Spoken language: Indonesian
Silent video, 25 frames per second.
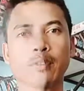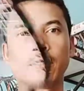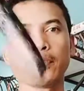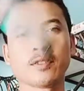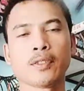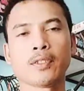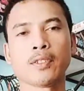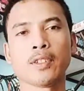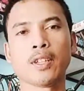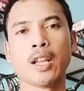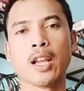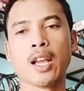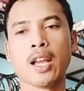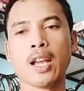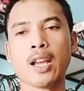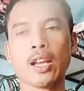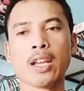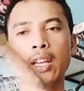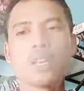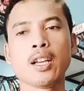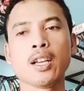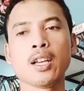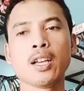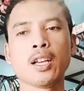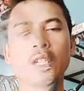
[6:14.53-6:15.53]
nah,
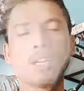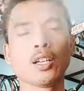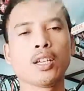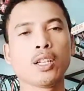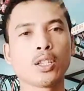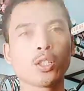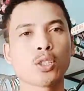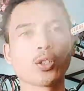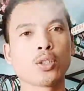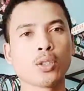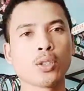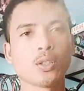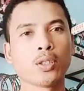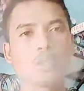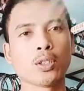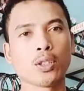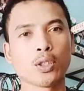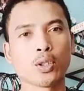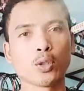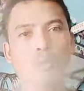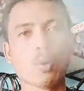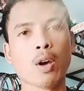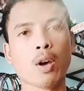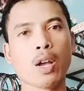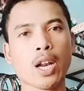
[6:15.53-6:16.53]

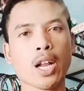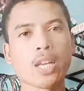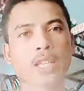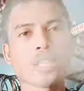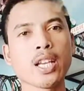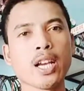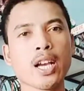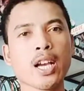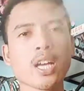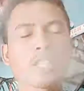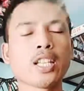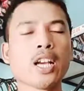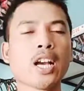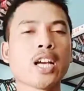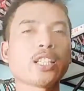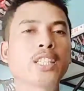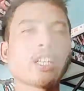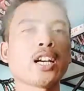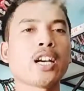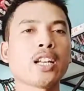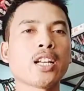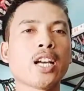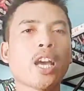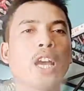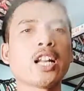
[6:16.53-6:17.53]
suaranya
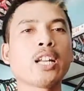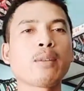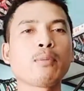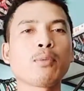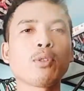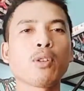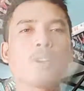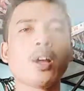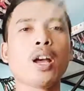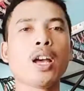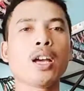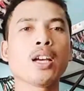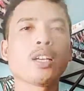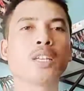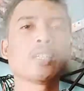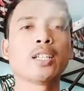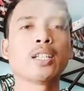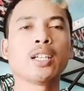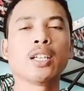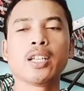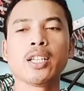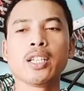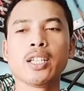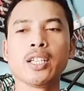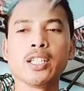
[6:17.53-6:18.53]
sangat-sangat garing bro ya
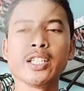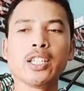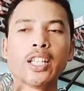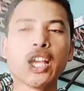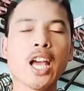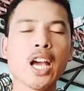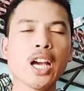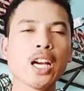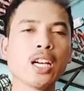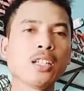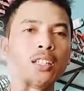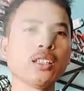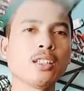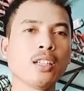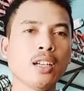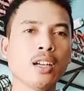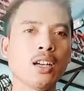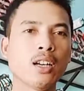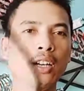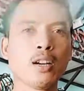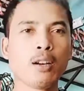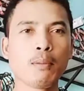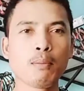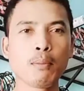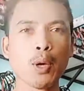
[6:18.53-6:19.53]
ini yang
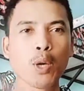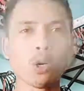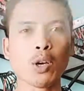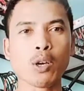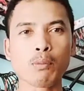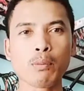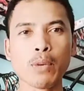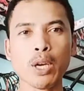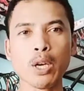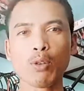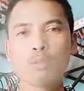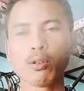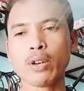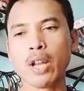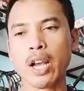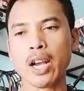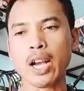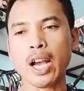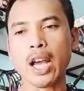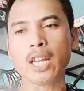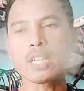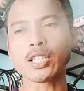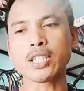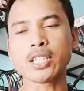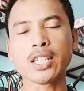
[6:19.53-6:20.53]

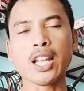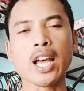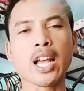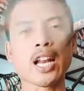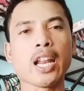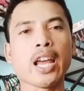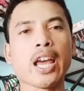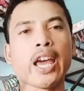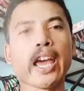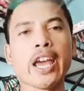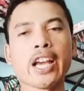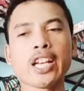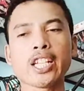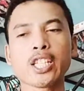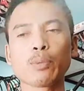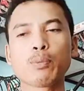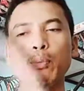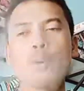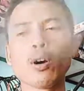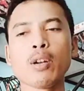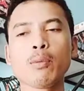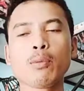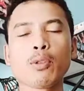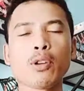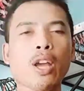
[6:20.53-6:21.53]
menggunakan senar X
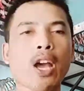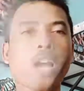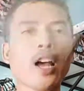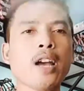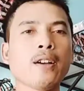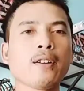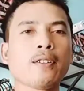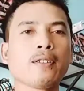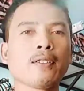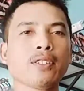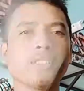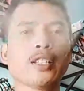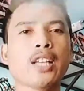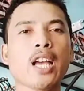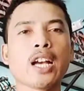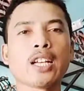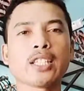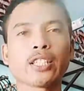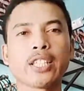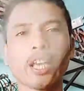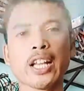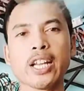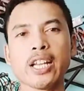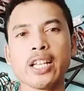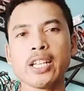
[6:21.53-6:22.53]
Ball bro ya yang
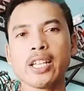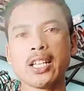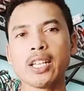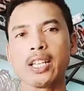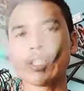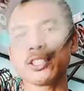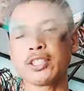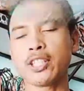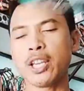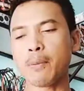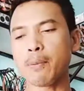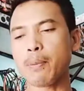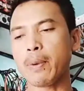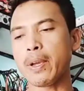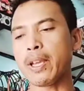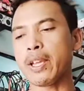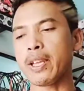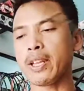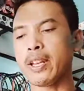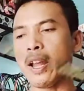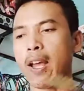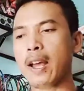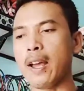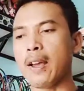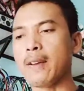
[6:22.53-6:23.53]
seri JP
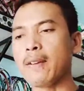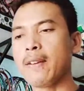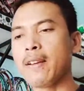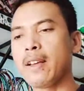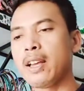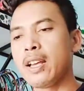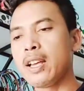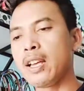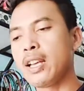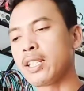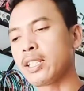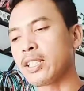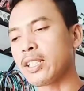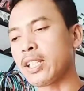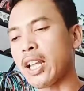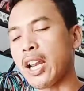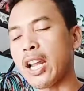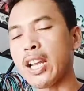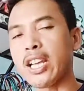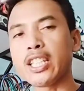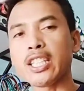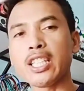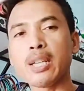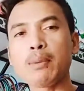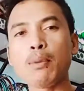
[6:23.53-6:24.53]
nah sekarang
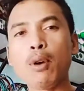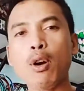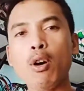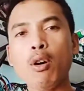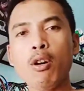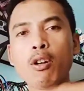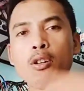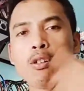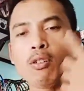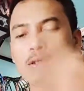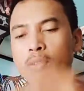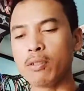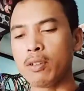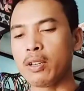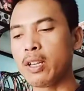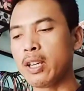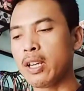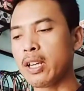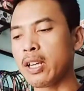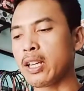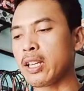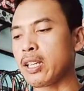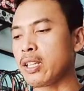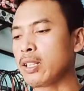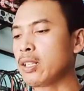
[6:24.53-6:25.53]
kita mau
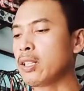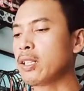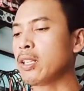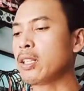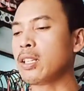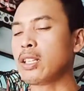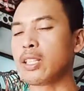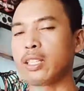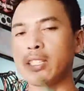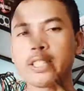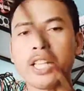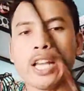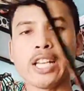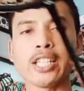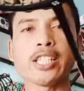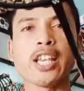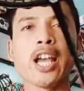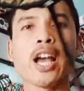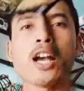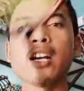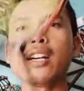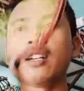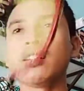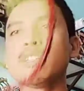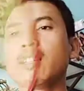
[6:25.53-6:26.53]
tes
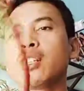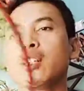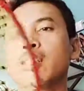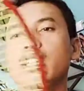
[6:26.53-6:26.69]
yang yang